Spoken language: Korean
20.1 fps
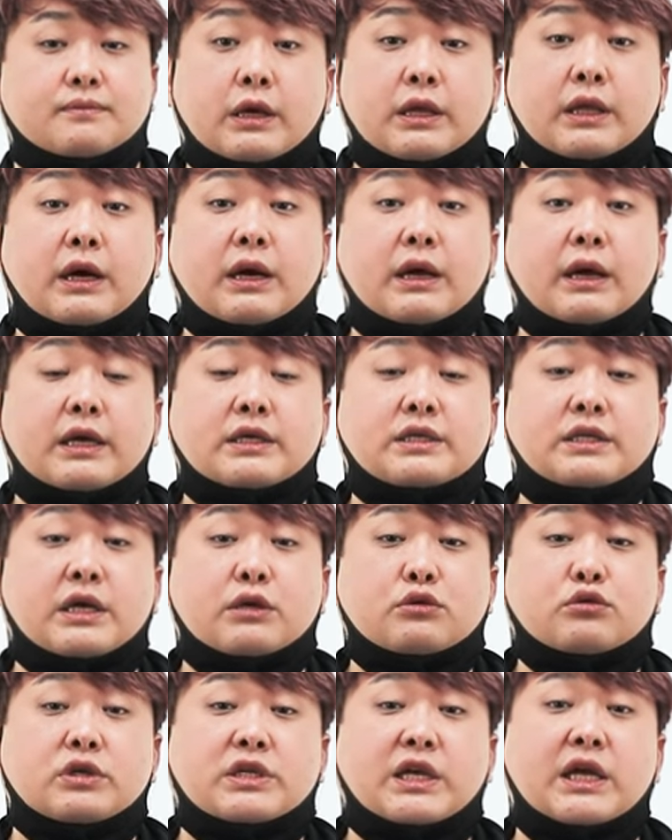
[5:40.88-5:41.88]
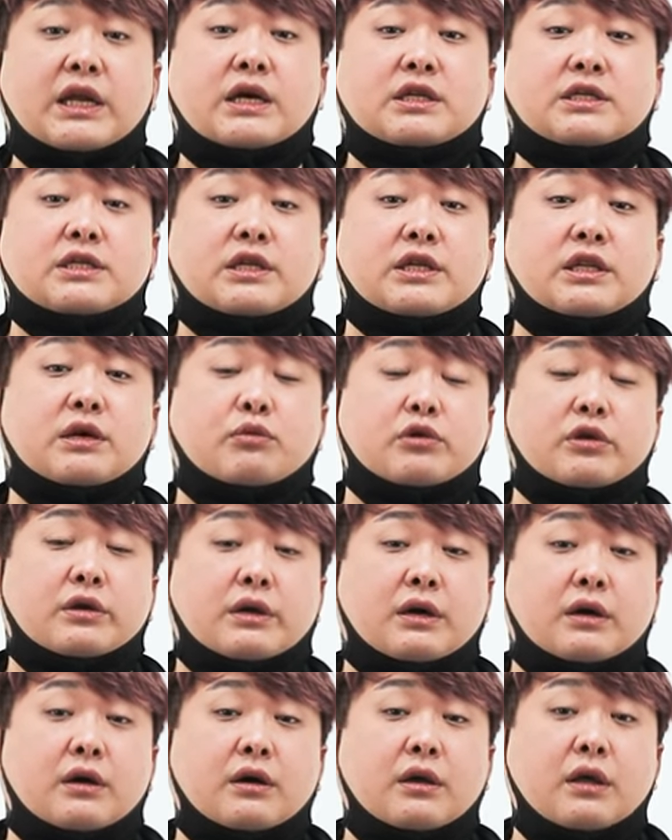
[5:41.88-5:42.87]
게다가 애시당초에 산악시대다
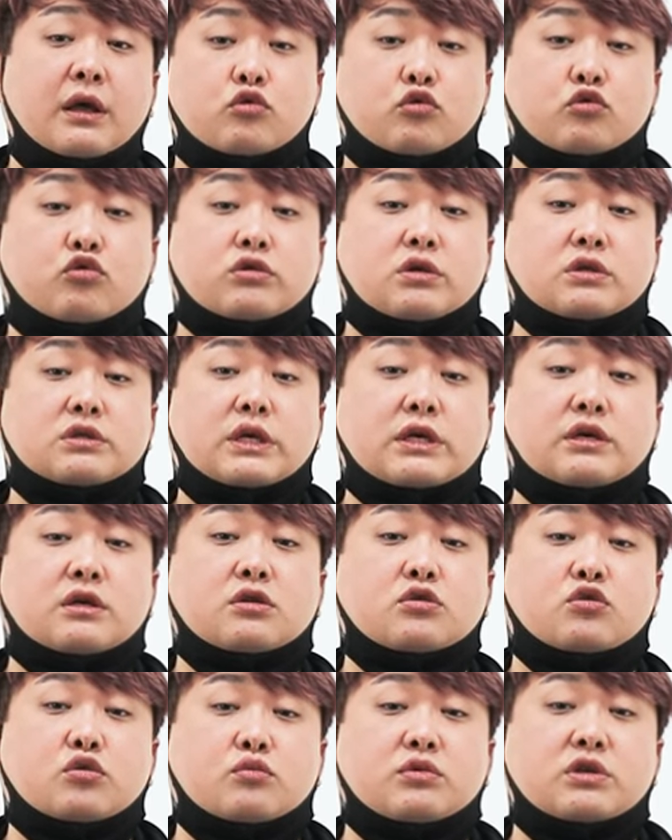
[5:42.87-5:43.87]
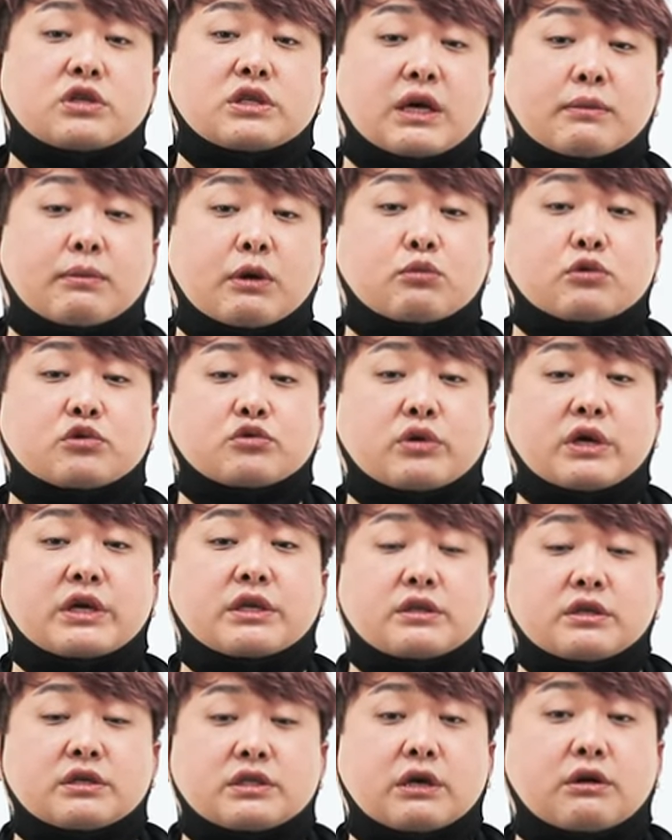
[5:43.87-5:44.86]
보니까 U2 정찰기를 충분히 잡아볼 수가
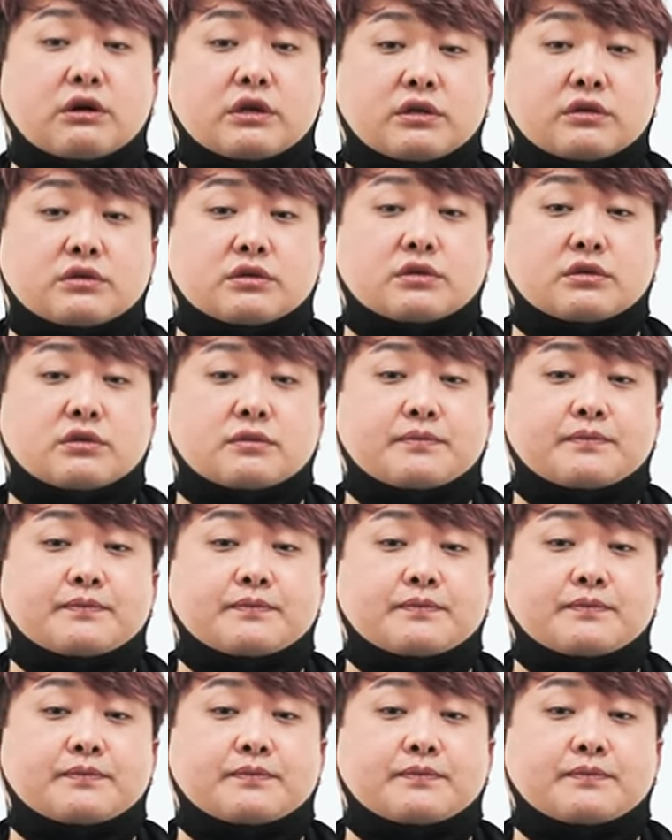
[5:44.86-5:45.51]
있는 상황이었죠.